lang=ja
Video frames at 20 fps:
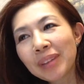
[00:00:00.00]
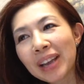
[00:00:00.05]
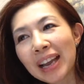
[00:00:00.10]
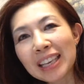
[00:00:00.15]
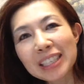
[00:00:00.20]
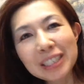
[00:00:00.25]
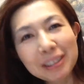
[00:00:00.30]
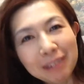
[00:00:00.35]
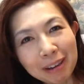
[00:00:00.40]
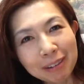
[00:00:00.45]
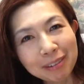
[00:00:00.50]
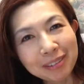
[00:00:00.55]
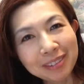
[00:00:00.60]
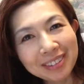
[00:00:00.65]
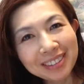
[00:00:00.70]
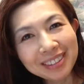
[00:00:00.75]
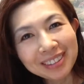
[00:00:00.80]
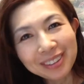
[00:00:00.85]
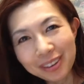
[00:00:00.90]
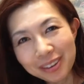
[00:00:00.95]
味わう
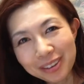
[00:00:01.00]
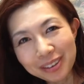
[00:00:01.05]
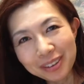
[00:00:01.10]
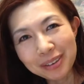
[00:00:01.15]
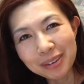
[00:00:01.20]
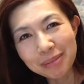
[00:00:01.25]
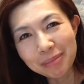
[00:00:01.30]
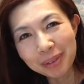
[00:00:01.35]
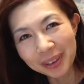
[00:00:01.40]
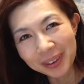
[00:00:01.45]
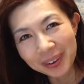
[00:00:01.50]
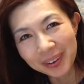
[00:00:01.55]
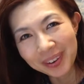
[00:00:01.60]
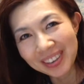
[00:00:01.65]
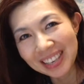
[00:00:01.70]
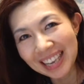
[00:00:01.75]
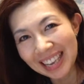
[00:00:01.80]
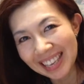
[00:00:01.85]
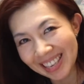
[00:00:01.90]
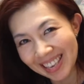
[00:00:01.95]
というもの
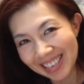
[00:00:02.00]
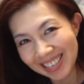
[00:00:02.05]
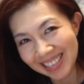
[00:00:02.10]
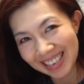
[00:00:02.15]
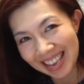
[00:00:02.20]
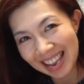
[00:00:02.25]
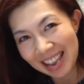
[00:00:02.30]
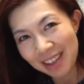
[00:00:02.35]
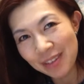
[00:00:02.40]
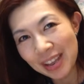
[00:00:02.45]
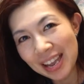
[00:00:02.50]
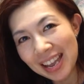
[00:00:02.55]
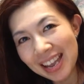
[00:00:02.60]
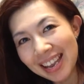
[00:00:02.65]
なんですね。